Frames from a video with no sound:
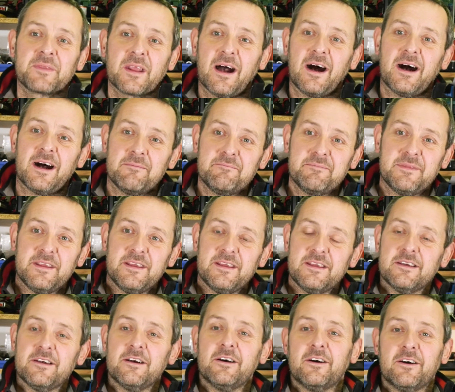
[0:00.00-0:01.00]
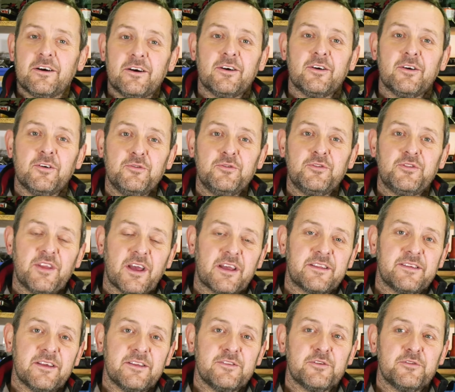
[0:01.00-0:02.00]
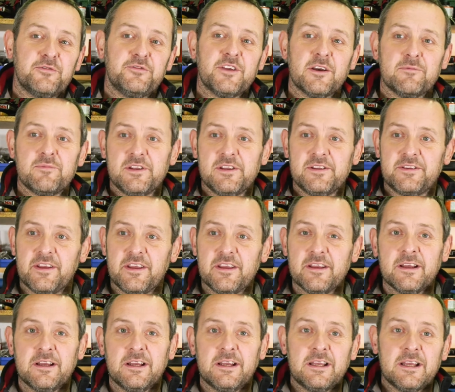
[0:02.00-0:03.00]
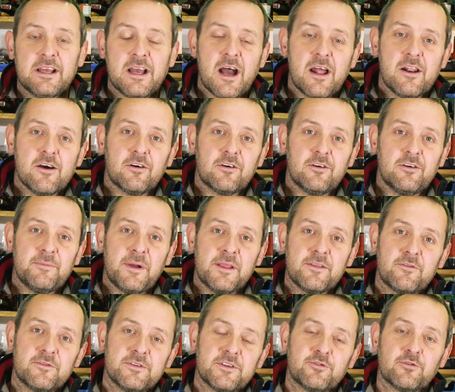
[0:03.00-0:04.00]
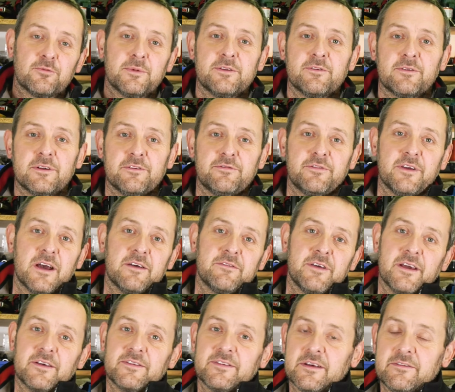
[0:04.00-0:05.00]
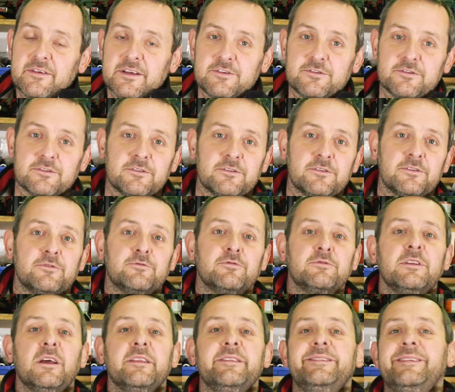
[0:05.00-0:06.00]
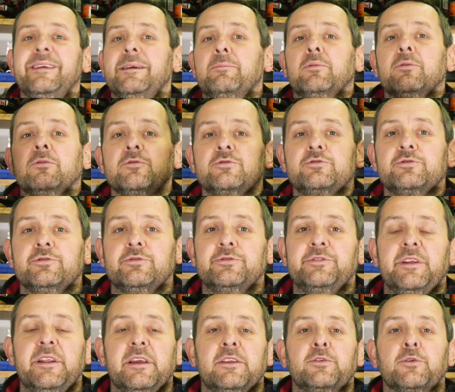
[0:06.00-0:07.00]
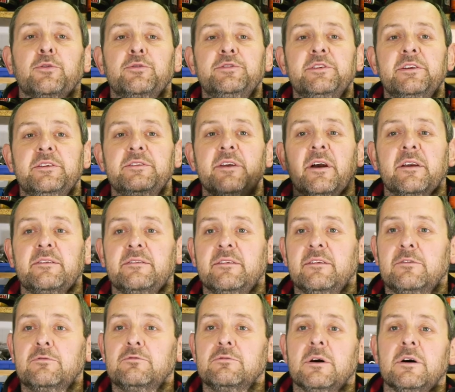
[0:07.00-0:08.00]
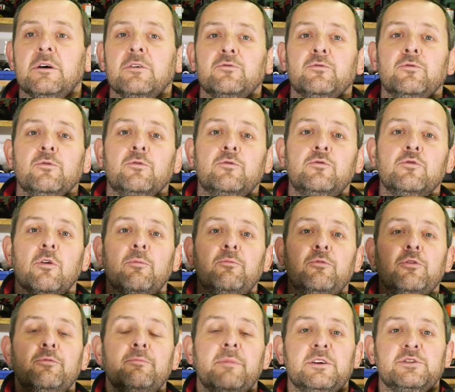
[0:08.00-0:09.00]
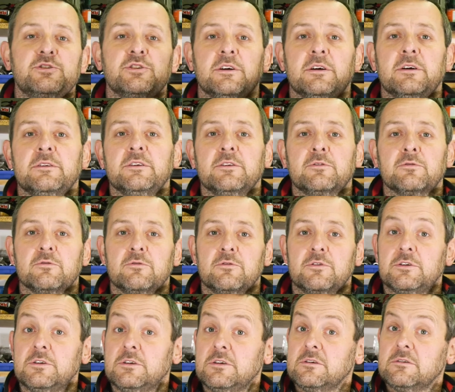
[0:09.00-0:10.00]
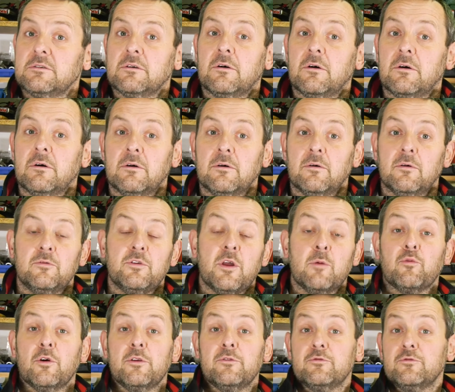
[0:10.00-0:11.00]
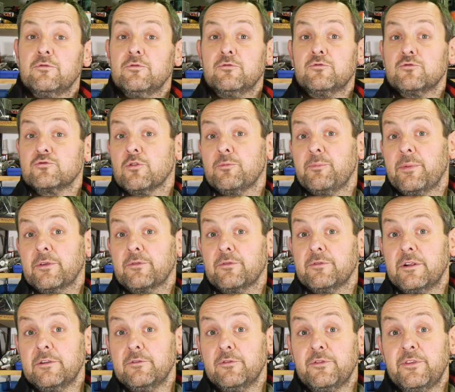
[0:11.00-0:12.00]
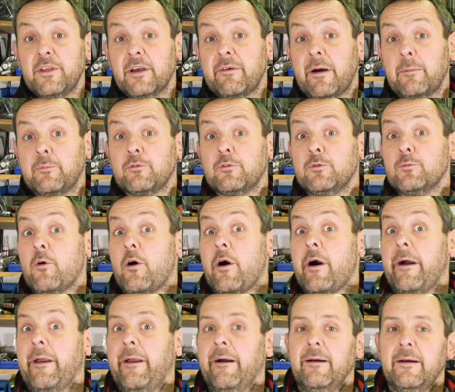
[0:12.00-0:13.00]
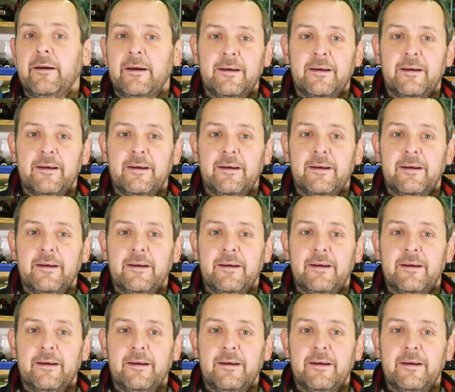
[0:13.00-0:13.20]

a amené euh, une certaine fiabilité. Alors euh, maintenant on est tombé dans l'effet inverse avec euh, toute la débauche d'électronique, d'accessoires, de courbes, de machins, des trucs qui, d'un point de vue toujours personnel, ne servent absolument à rien.